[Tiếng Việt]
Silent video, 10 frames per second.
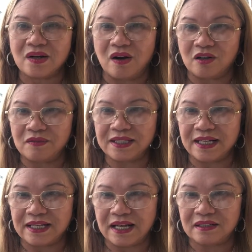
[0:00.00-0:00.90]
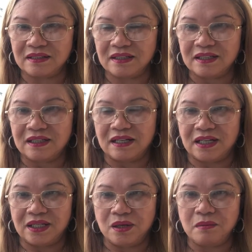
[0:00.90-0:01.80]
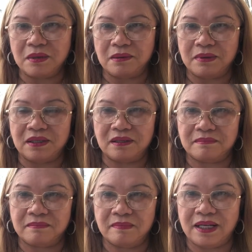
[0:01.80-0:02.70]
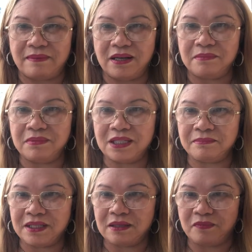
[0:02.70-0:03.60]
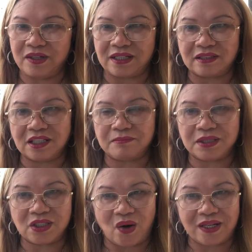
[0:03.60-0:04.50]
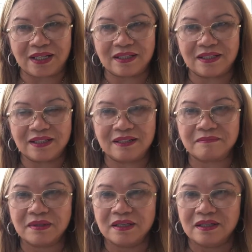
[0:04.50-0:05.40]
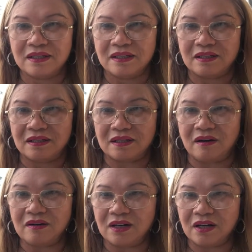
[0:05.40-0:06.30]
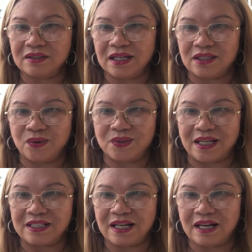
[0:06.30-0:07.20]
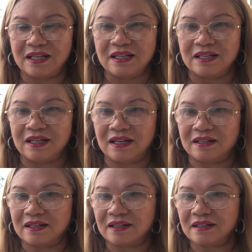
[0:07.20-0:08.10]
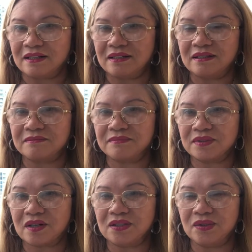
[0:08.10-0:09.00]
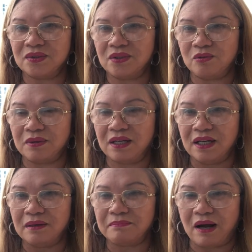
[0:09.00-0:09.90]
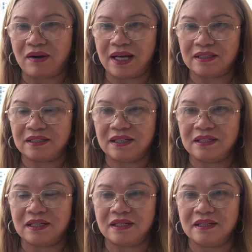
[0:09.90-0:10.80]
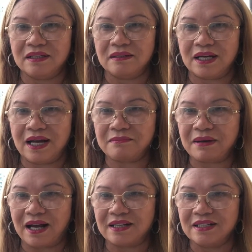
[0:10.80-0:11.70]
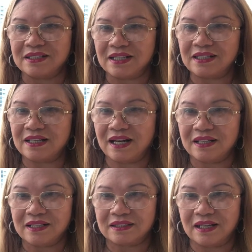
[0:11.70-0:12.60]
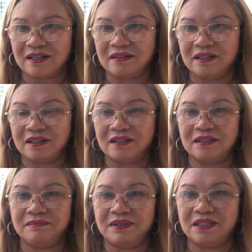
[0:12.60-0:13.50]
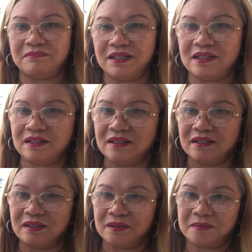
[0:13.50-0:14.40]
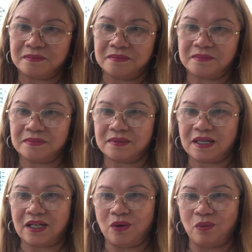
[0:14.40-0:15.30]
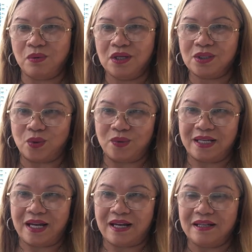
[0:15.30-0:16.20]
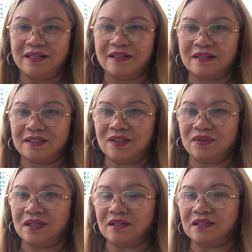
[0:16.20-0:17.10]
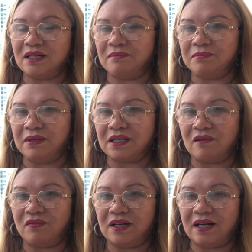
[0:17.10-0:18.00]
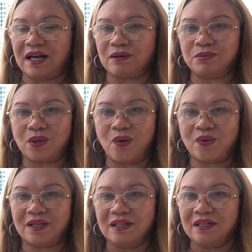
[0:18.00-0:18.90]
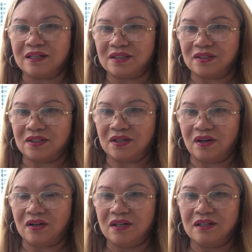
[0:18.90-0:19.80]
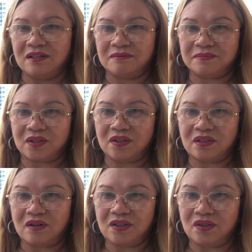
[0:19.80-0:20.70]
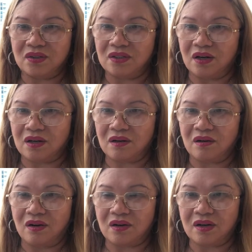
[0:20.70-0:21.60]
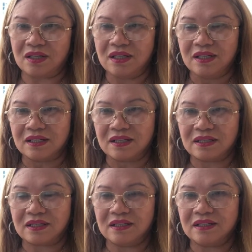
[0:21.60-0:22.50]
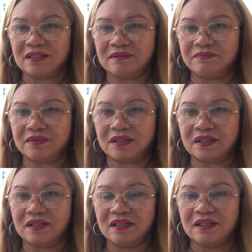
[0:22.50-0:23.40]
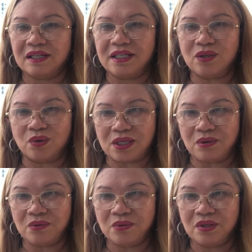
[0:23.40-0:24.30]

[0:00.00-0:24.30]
còn có vấn đề khác nữa là nếu mà mình mình làm Airbnb là mình phải cẩn thận mình chọn khách à, có đã có vài vụ xảy ra là cái cái um, có nhiều vụ mà bạo hành hay là án mạng xảy ra tại người người Airbnb đó um, hành hung chủ nhà cái nhiều khi người Airbnb không phải là ai cũng tốt ha. có nhiều khi họ um, có có nhiều người họ họ có cái cái cái, cái um, ý đồ xấu